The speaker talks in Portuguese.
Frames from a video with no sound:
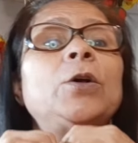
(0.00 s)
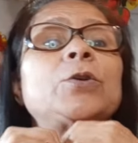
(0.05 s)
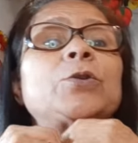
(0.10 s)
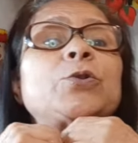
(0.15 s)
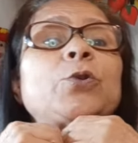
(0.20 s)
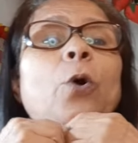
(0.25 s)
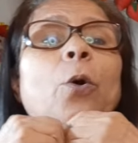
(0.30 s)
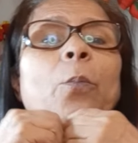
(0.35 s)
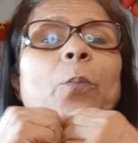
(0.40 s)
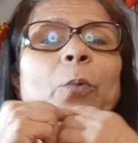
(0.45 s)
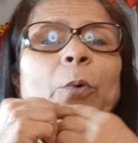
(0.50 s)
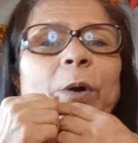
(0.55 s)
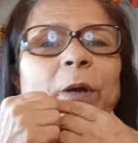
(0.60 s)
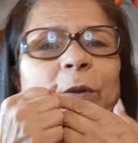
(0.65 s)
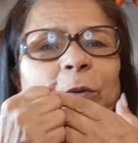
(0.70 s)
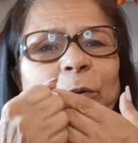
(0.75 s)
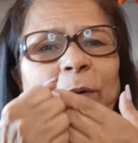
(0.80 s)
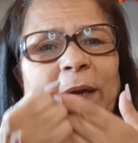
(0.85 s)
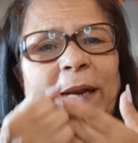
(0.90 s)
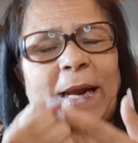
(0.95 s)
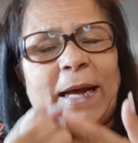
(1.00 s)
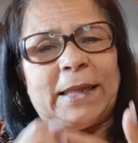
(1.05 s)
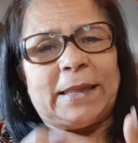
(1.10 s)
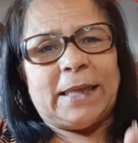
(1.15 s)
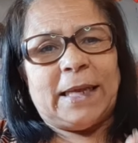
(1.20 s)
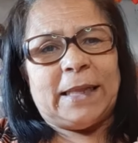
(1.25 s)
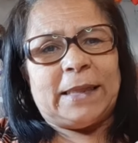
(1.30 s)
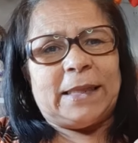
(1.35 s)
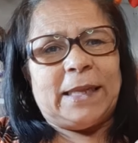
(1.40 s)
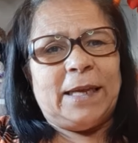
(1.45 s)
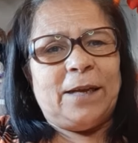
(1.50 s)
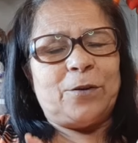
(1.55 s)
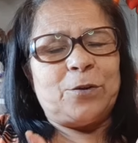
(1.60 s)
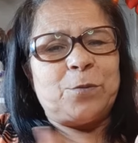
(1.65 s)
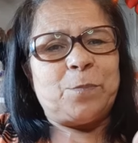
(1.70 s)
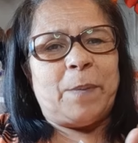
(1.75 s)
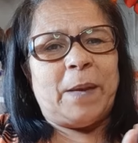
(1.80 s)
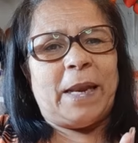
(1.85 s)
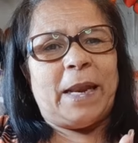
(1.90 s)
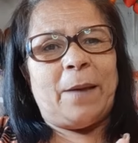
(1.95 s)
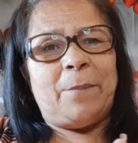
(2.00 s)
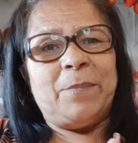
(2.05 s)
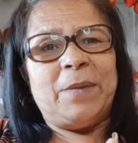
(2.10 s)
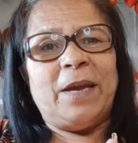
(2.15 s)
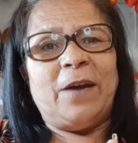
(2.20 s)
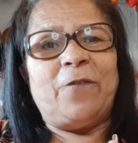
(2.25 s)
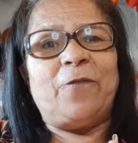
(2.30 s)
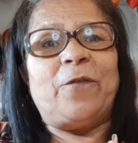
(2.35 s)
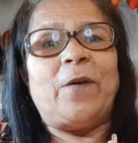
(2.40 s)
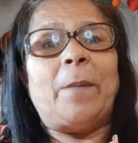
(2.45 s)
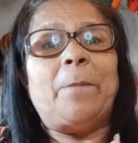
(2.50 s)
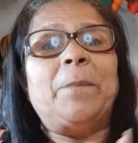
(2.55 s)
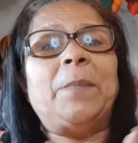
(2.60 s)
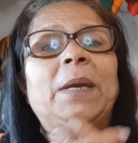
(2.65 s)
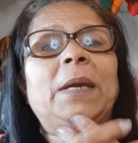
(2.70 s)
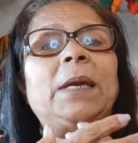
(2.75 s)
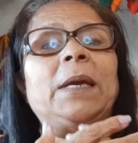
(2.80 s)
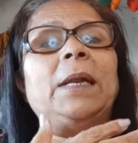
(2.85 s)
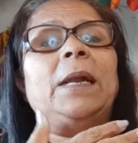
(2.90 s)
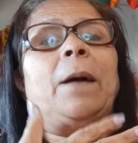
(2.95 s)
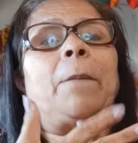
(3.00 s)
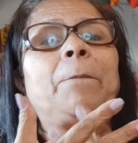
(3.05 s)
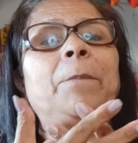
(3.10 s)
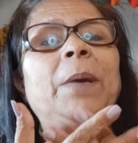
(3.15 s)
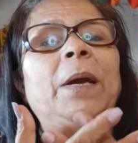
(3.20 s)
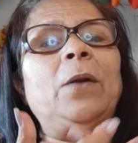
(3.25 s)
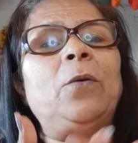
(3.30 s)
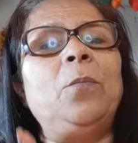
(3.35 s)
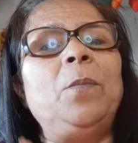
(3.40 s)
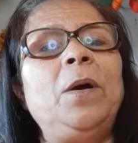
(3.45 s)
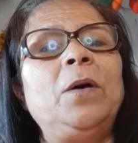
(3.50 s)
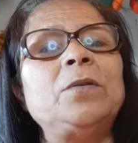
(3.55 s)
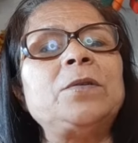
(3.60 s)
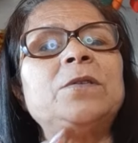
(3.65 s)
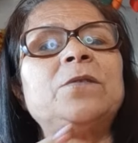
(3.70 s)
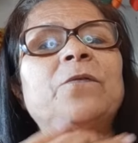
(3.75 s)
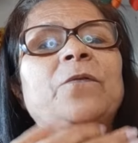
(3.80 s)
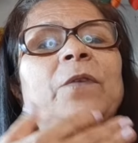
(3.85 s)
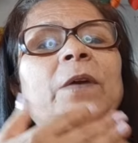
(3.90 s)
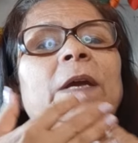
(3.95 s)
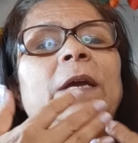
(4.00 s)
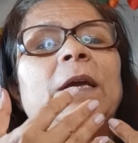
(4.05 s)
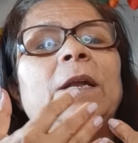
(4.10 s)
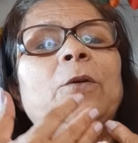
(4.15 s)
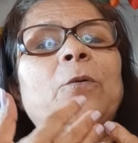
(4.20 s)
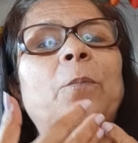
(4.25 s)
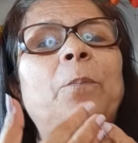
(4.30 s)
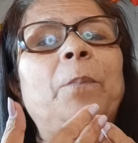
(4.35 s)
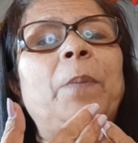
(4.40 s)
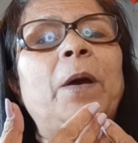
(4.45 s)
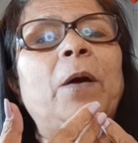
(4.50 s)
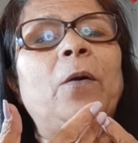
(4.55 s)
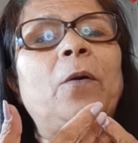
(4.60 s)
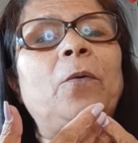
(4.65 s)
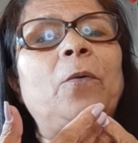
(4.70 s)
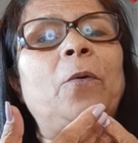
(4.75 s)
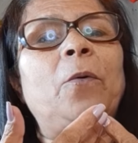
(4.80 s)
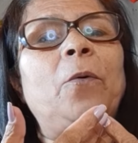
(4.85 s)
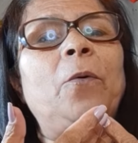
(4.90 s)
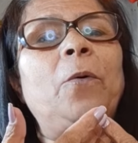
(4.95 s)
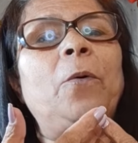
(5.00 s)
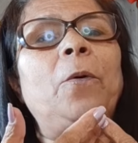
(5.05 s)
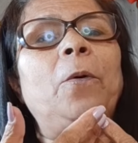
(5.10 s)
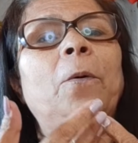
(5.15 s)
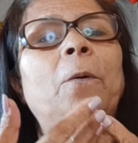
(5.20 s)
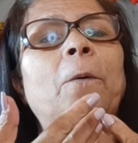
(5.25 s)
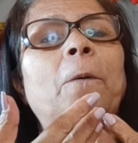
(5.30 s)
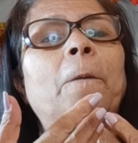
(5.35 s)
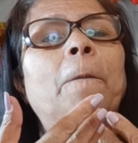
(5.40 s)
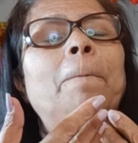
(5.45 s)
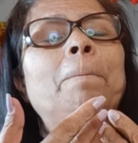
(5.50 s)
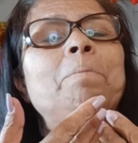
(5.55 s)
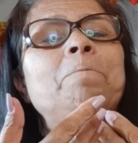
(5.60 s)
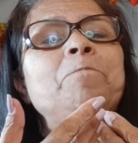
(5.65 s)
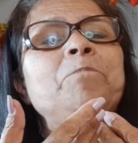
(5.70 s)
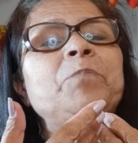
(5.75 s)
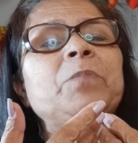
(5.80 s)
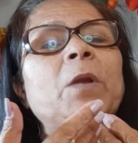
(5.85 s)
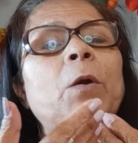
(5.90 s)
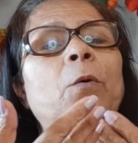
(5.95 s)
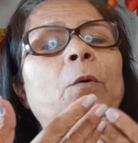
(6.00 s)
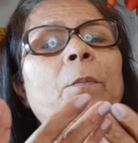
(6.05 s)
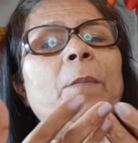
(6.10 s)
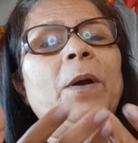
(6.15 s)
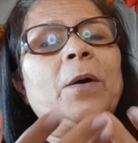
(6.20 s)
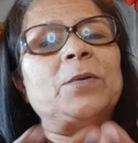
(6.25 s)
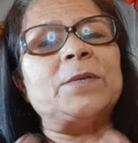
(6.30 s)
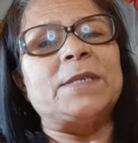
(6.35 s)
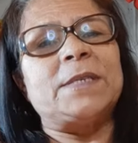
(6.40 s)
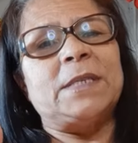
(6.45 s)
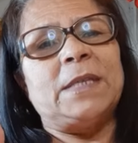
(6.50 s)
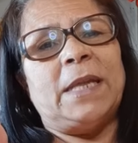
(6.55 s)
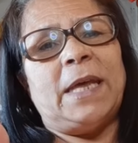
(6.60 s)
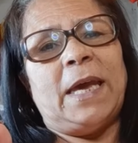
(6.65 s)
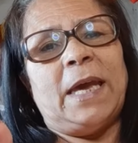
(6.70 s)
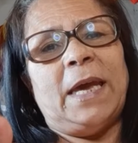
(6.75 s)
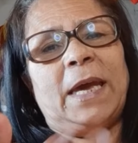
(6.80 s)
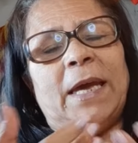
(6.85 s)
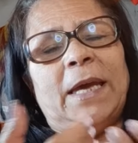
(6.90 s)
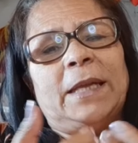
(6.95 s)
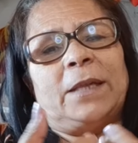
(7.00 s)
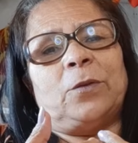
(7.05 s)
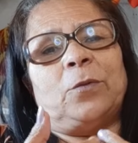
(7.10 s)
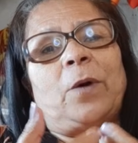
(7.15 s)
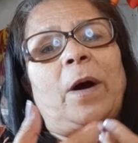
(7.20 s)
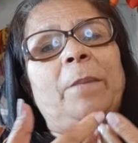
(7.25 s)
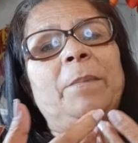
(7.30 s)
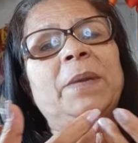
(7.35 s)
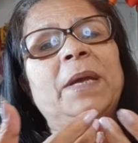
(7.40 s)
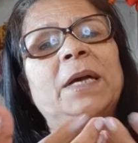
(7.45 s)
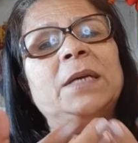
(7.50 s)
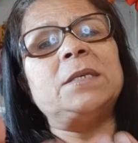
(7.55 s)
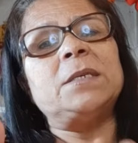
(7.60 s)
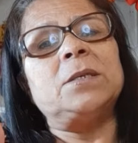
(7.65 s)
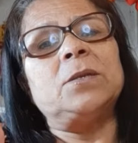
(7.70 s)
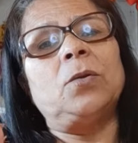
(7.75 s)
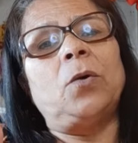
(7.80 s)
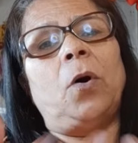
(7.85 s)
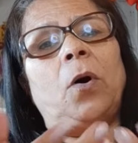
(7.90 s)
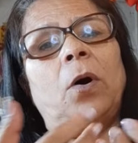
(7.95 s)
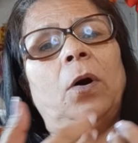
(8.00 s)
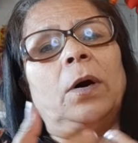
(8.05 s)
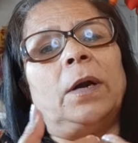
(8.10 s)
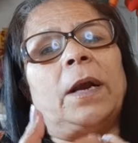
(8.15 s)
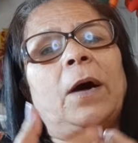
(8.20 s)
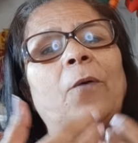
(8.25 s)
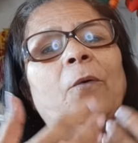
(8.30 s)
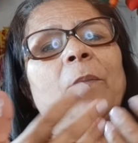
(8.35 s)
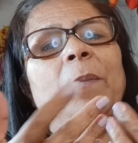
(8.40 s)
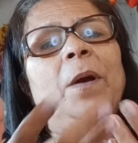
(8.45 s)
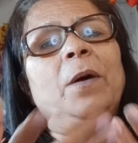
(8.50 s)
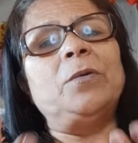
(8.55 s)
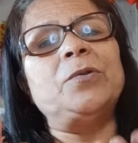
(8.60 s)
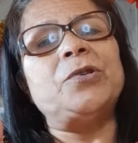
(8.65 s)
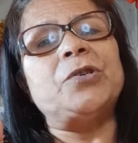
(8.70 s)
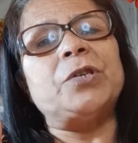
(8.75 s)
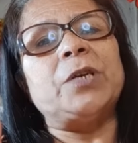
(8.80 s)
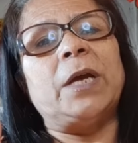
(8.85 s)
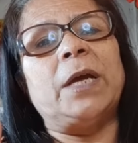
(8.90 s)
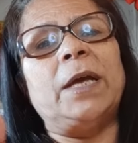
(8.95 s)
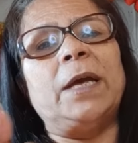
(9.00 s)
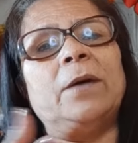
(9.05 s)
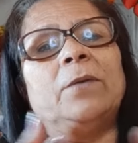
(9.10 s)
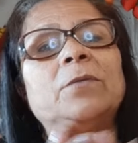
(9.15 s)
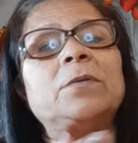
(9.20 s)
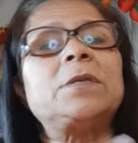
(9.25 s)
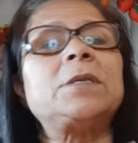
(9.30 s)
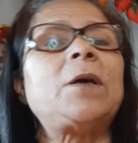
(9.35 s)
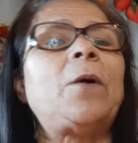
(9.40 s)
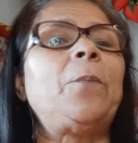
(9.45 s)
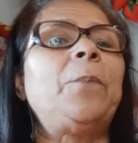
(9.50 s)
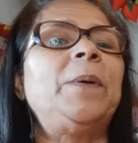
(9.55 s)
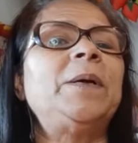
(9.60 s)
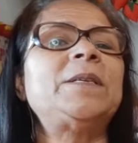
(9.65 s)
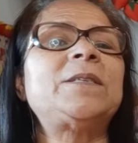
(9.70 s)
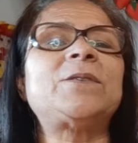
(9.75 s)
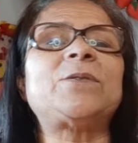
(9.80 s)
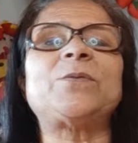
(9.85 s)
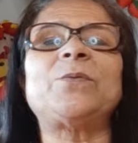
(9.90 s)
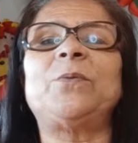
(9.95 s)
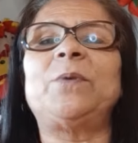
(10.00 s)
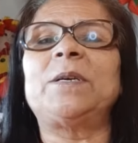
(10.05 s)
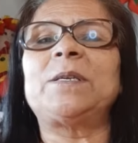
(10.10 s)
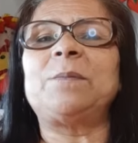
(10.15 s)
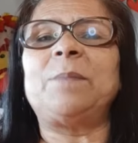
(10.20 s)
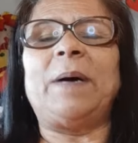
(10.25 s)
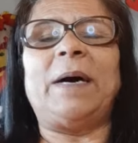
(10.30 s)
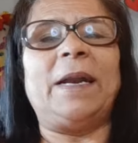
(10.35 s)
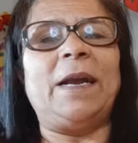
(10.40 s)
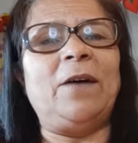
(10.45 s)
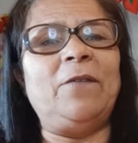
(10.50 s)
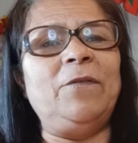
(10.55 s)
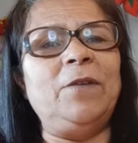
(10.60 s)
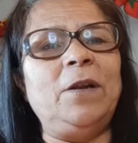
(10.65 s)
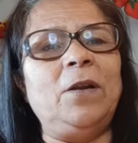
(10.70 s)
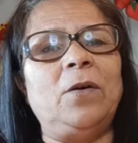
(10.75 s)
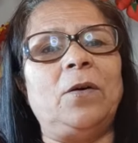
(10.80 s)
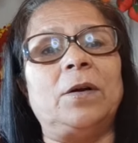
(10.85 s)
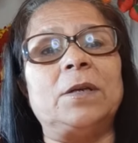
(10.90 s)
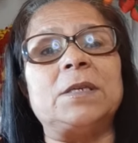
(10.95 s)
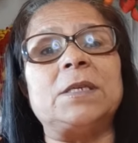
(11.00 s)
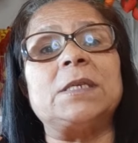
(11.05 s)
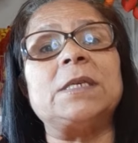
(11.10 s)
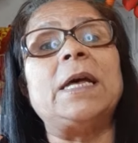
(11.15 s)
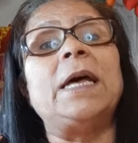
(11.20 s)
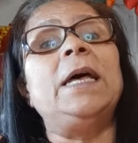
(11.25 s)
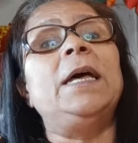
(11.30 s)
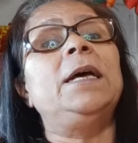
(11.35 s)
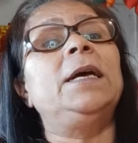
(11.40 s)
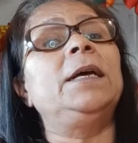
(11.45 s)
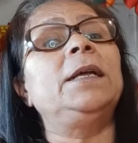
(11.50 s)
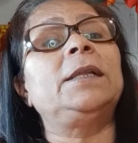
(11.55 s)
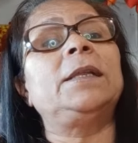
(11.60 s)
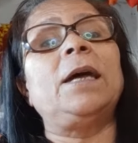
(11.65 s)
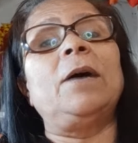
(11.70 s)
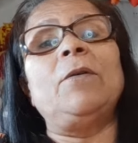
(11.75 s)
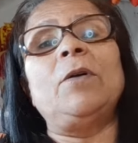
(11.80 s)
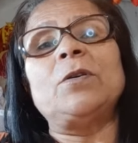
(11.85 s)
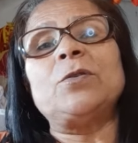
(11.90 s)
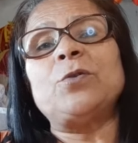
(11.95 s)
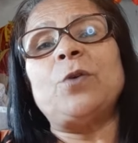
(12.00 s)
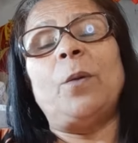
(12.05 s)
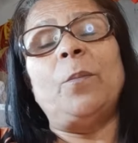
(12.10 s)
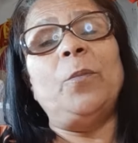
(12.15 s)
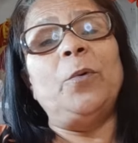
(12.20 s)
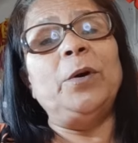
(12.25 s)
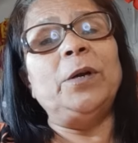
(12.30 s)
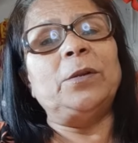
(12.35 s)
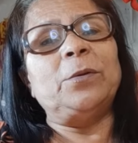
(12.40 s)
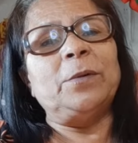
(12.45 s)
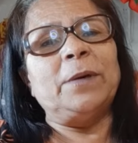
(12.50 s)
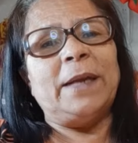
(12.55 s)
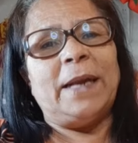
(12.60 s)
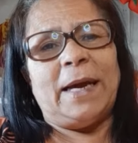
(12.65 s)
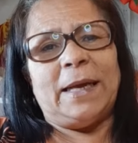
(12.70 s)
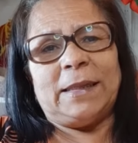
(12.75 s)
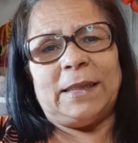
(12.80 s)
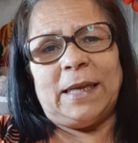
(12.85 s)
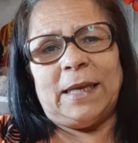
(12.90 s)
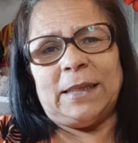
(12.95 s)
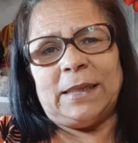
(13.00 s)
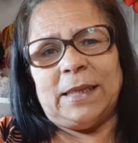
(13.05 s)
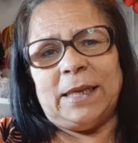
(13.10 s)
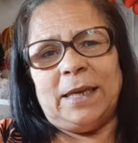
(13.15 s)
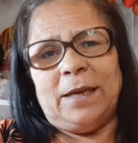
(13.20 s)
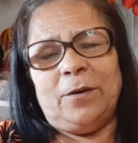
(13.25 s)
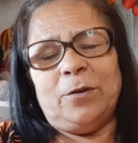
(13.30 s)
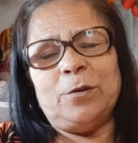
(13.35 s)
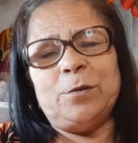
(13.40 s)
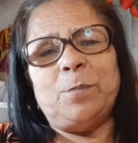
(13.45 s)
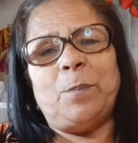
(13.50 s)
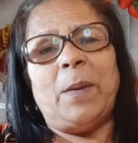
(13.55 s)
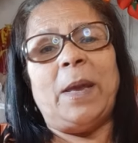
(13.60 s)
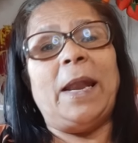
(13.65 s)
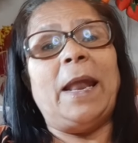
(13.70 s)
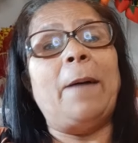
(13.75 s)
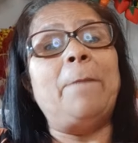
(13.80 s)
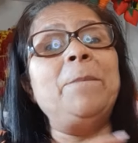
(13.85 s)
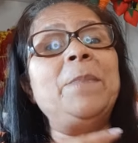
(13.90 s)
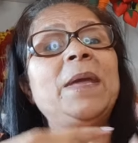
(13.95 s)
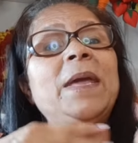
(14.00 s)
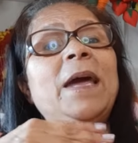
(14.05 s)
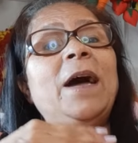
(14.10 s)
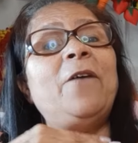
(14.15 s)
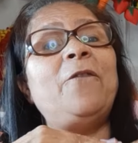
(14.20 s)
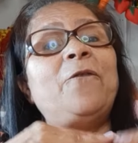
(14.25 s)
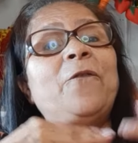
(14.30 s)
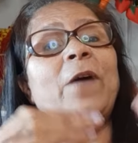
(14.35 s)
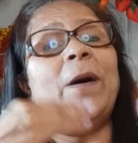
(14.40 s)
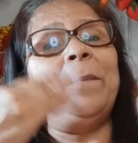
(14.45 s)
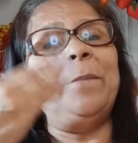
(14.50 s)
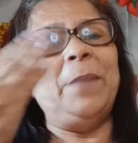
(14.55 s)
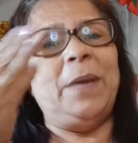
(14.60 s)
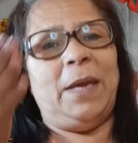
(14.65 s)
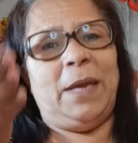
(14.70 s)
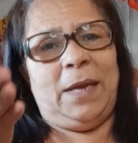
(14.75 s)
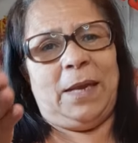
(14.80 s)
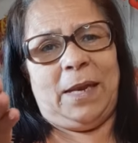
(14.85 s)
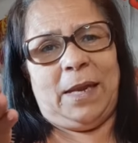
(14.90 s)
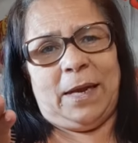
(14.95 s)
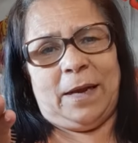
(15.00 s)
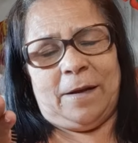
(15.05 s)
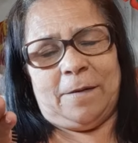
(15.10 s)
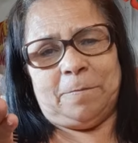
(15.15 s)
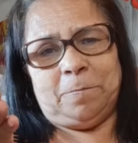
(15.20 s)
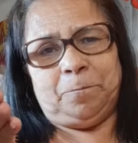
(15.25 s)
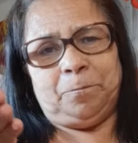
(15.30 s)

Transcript: Sou muito grata a Deus pela minha família, pelos meus filhos, pelo os meus netos, as minhas noras, o meu genro, são pessoas maravilhosas. Então eu sou muito grata a Deus pela minha família.